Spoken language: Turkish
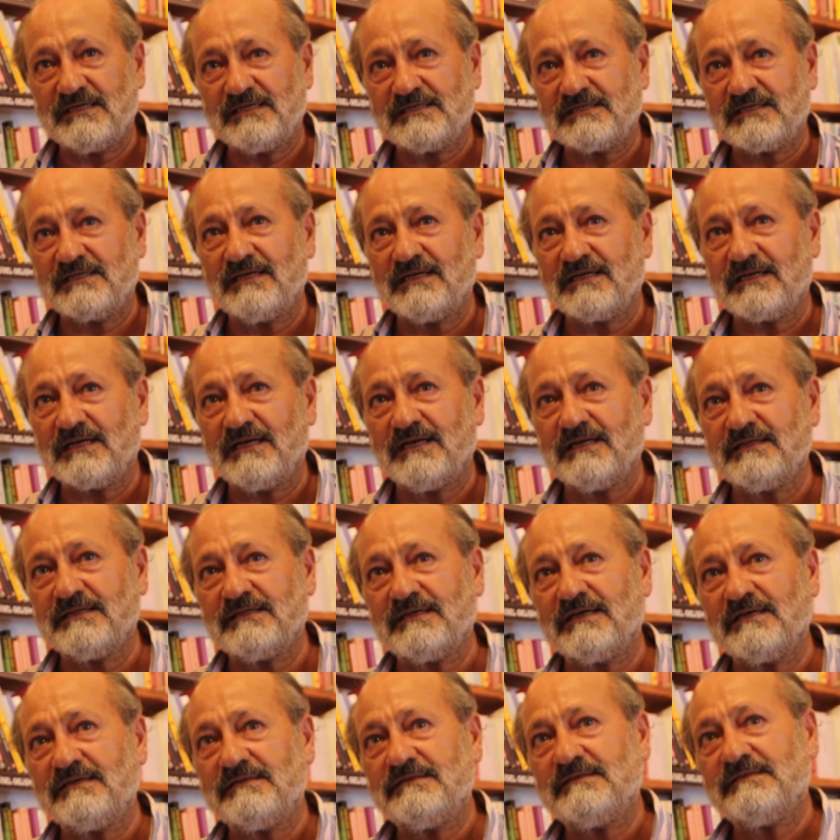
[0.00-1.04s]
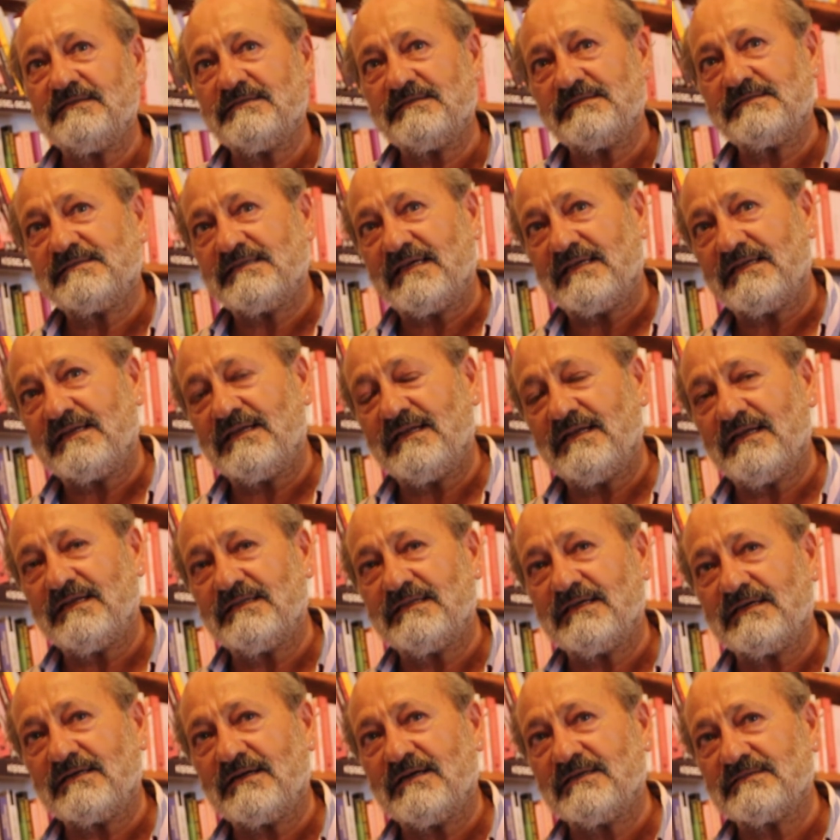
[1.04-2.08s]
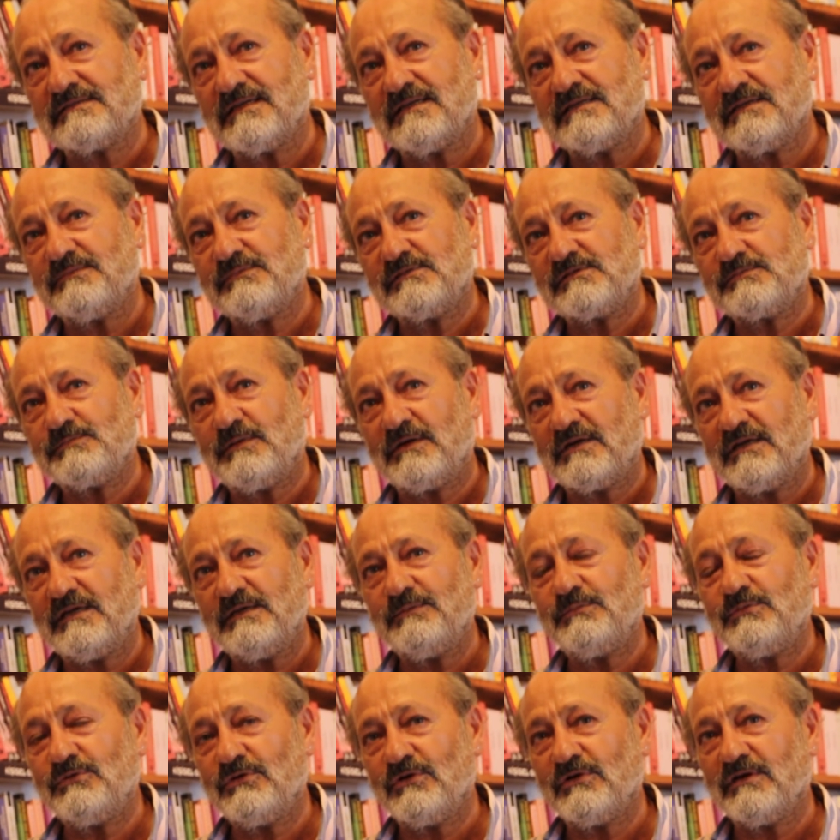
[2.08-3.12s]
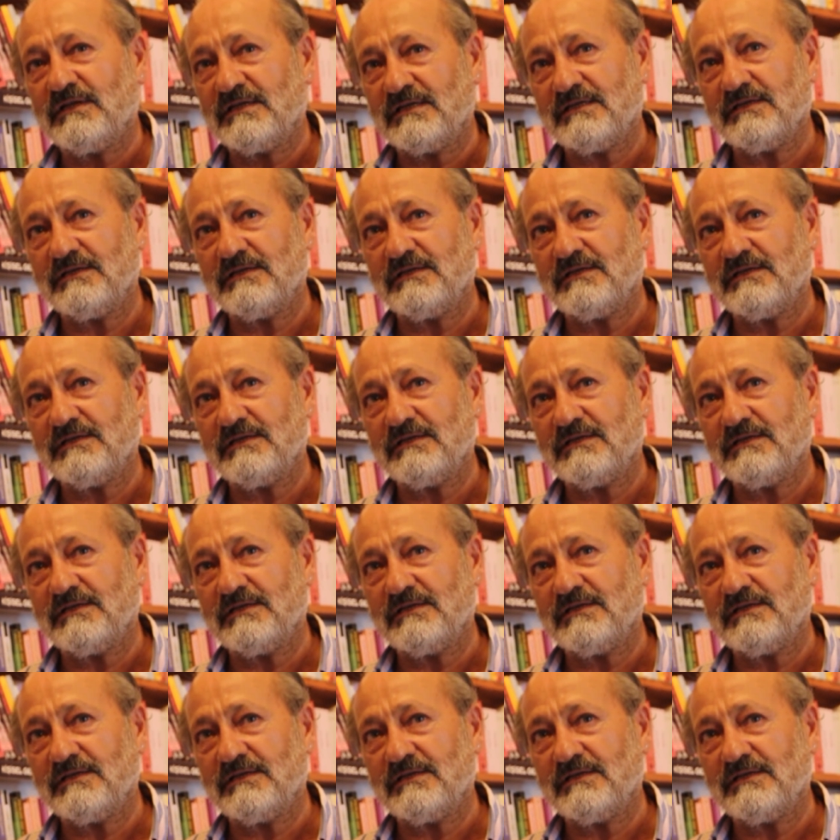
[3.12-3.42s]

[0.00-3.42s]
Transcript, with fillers: etkinliklerinde, sergilerde kazandığımız parayı bu yola